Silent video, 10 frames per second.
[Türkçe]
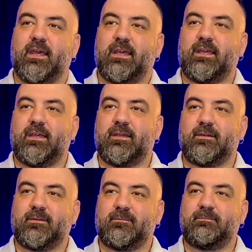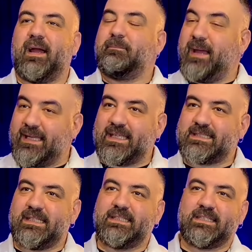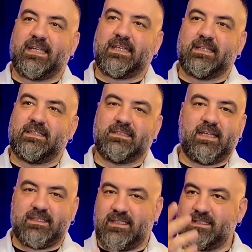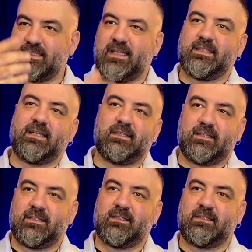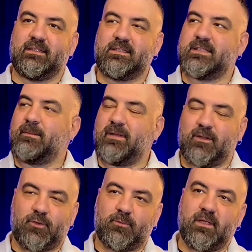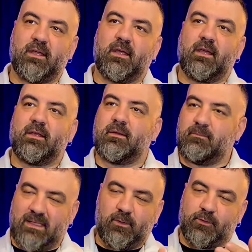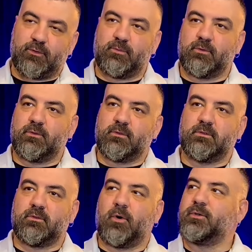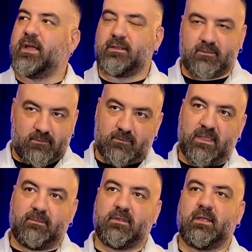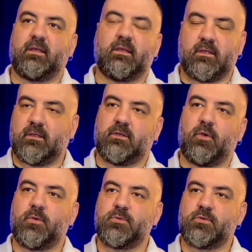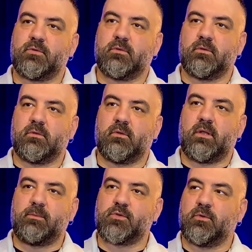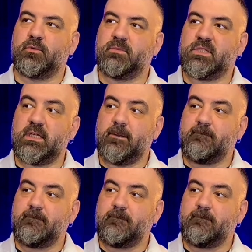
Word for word: E, belgeseli izlerken izleyenleriniz zaten e, dijital platformda e, biliyordur. Bu e, oradan benim de e, görmüş, öğrenmiş olduğum bir şey.